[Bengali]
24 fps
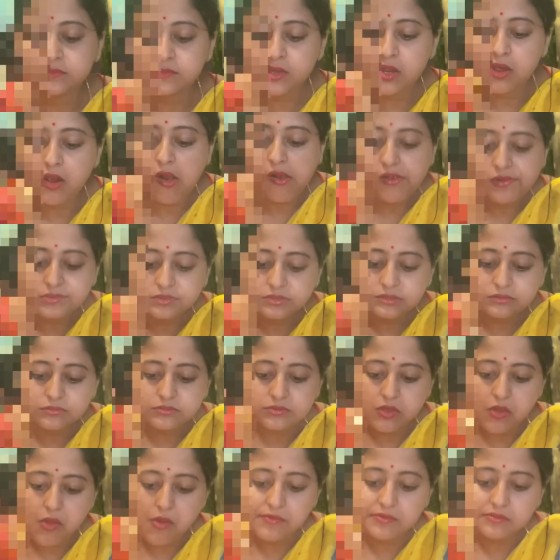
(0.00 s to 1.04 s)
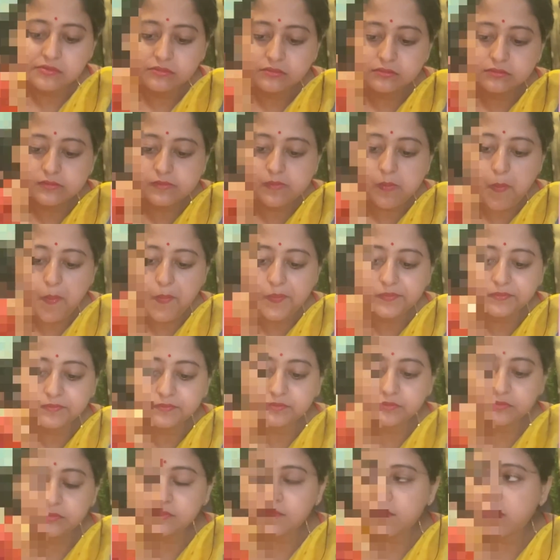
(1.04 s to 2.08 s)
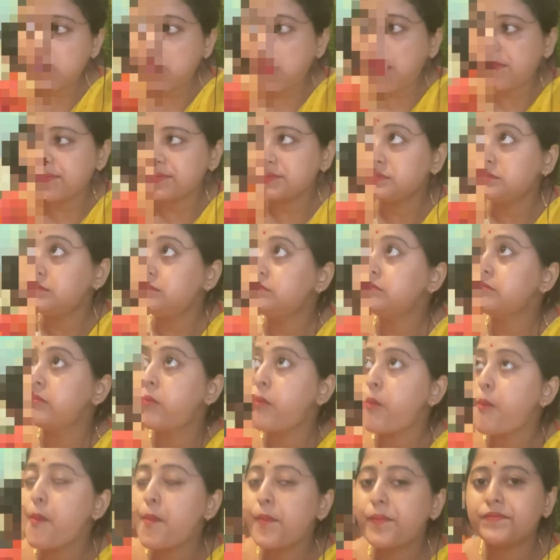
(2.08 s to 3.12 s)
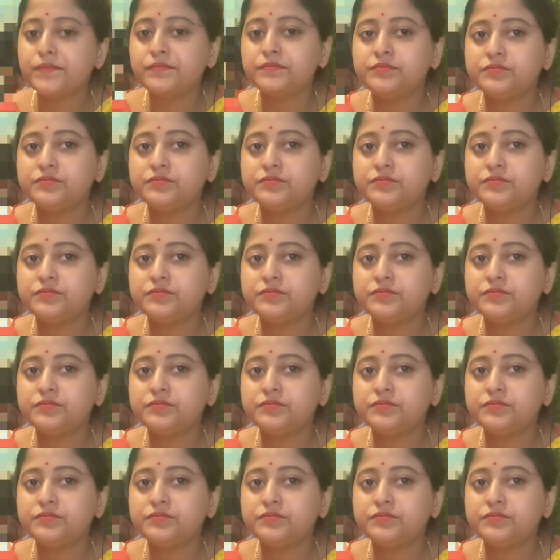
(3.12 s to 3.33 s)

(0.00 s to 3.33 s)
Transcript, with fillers: ভাবছিলাম এই জন্য মনটা একটু খারাপ লাগ মানে চোখ মুখ দেখে বুঝতেই